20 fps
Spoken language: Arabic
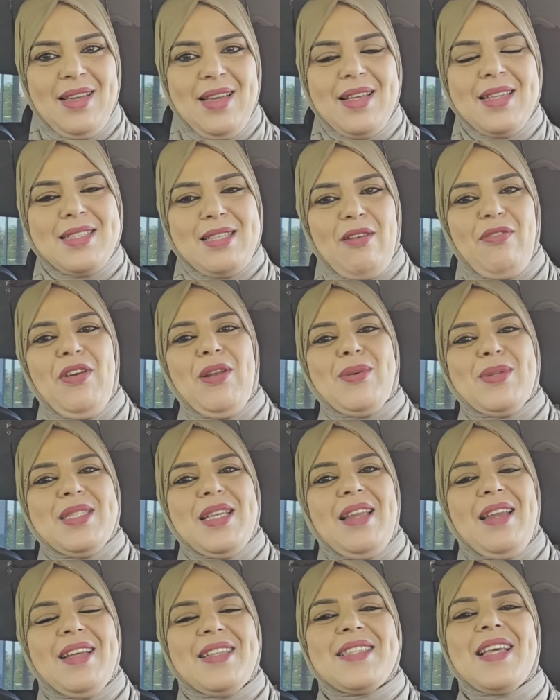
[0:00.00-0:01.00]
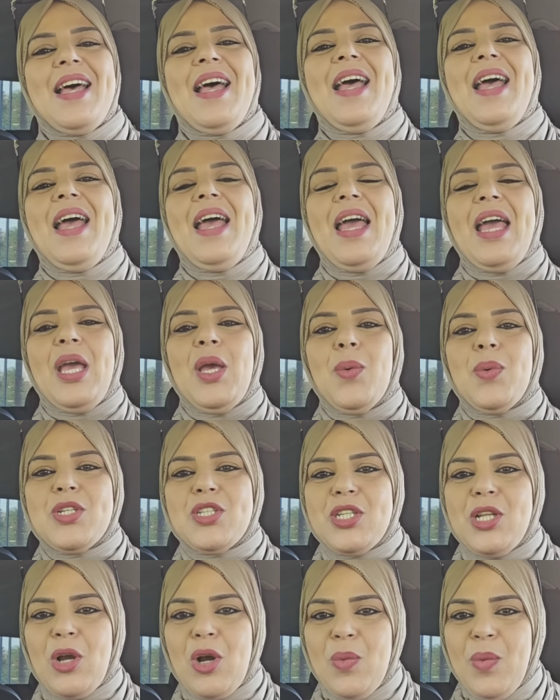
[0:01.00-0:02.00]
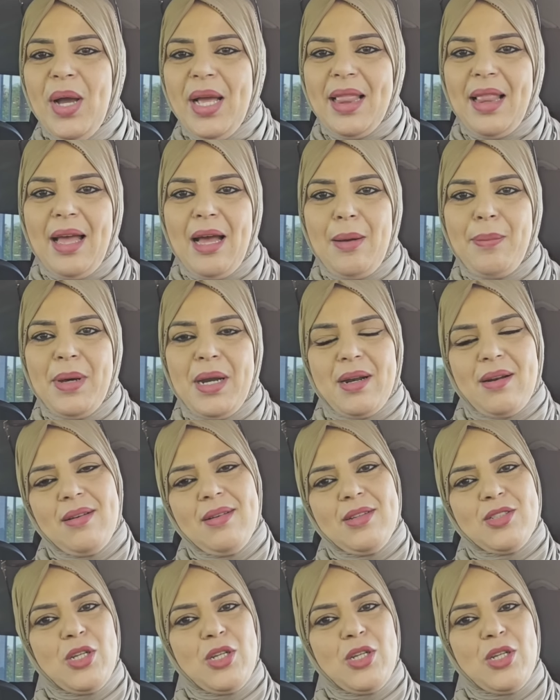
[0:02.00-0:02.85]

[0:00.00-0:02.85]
صافي الغزالات ايوا جبت لكم واحد الخبر